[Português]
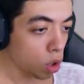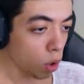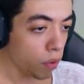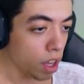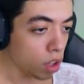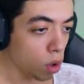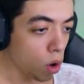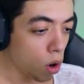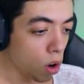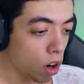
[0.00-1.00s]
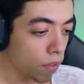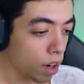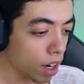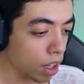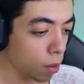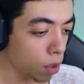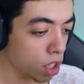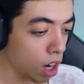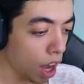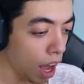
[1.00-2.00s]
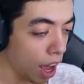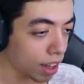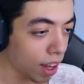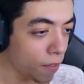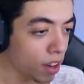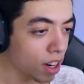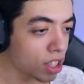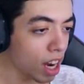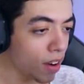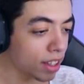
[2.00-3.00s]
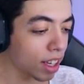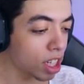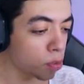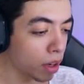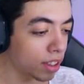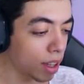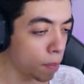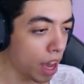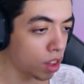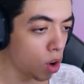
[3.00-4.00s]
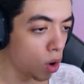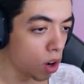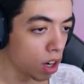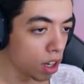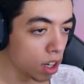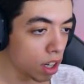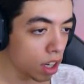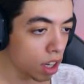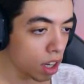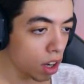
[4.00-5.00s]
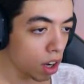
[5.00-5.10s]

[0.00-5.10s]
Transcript: Eu tô vendo. Verdade, tem um monte de... Ah, tem isso que a gente precisa, Pedro. Ai,